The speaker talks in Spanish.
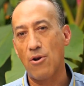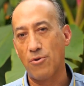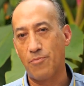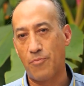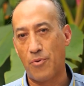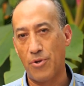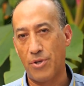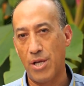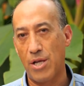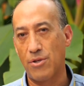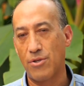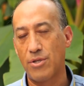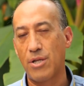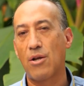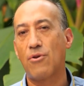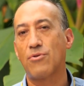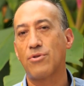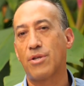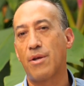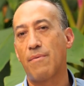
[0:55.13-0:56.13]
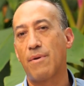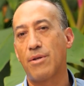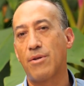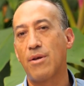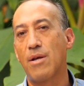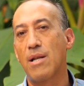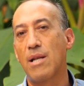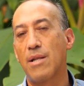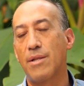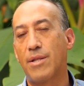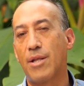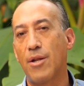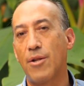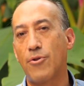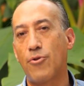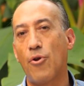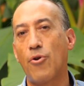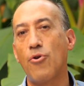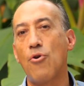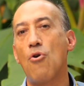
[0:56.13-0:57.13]
los procesos de conservación en el
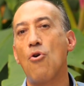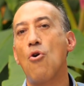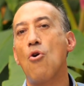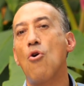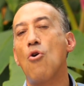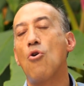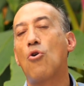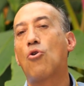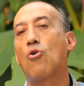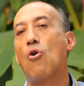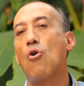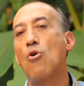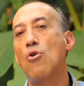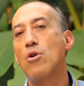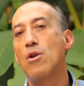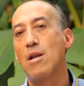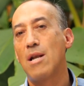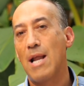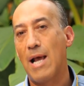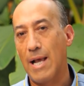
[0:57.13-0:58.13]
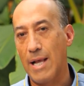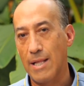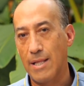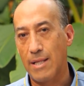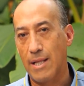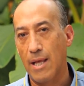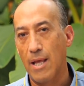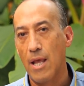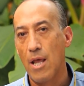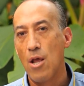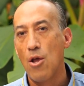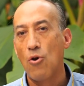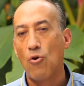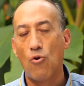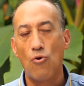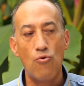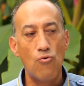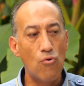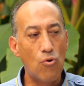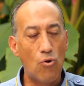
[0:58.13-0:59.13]
territorio con la gente,
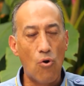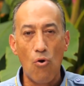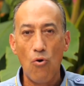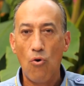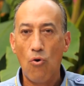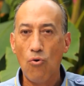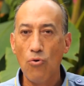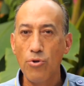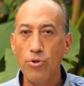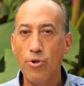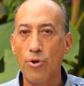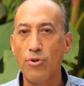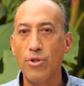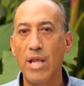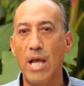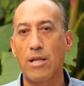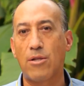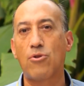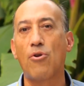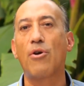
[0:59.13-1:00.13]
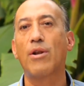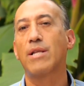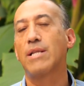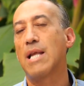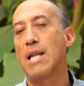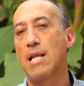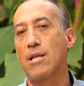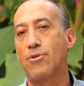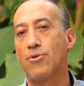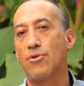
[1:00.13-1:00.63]
con un conjunto de actores de la